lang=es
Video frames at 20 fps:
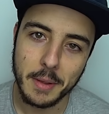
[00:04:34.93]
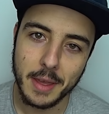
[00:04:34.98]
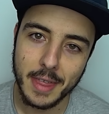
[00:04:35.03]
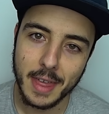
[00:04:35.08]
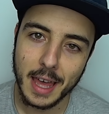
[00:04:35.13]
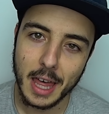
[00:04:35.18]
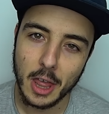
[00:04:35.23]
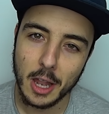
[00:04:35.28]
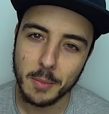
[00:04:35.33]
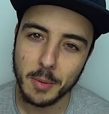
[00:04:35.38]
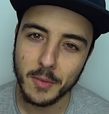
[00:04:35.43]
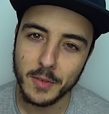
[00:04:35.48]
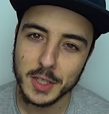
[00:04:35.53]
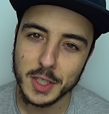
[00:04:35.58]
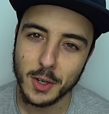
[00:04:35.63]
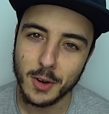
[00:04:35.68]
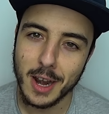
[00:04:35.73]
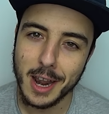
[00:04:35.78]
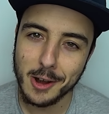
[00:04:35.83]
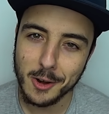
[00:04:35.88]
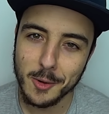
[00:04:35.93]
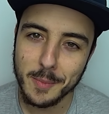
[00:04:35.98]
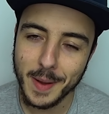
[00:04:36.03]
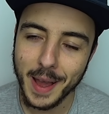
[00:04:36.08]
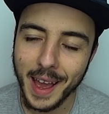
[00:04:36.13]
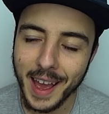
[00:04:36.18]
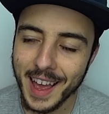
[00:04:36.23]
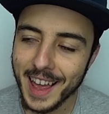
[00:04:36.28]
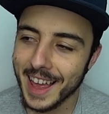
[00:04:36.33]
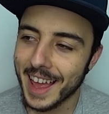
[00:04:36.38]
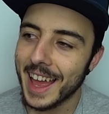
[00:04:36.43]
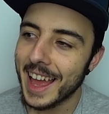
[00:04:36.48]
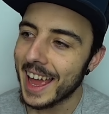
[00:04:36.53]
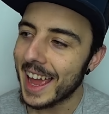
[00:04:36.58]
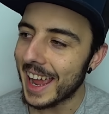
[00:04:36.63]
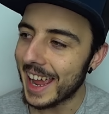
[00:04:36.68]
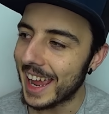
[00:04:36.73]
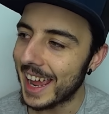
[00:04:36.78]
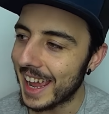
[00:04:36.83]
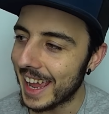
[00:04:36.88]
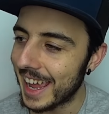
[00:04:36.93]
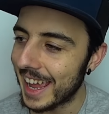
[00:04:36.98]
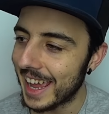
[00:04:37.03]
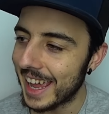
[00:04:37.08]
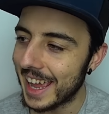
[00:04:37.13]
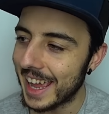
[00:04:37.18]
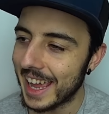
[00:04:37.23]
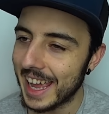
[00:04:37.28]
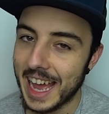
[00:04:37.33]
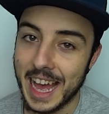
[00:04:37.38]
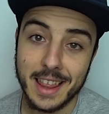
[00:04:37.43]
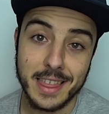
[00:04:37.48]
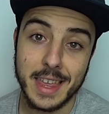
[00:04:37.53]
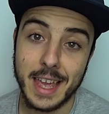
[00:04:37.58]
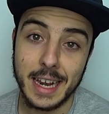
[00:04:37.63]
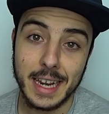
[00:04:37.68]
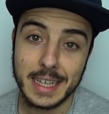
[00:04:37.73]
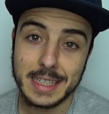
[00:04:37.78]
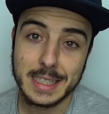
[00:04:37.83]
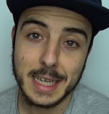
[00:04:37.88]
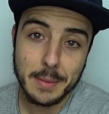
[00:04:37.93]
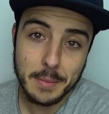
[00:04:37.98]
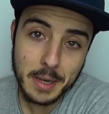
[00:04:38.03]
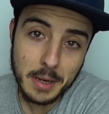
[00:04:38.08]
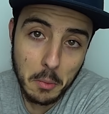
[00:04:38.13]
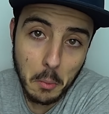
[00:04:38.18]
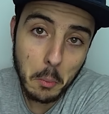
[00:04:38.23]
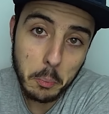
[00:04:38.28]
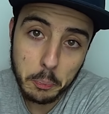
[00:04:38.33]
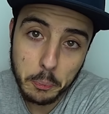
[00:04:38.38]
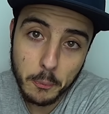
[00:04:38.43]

había dejado al profesor la ropa, eh, hacía el examen,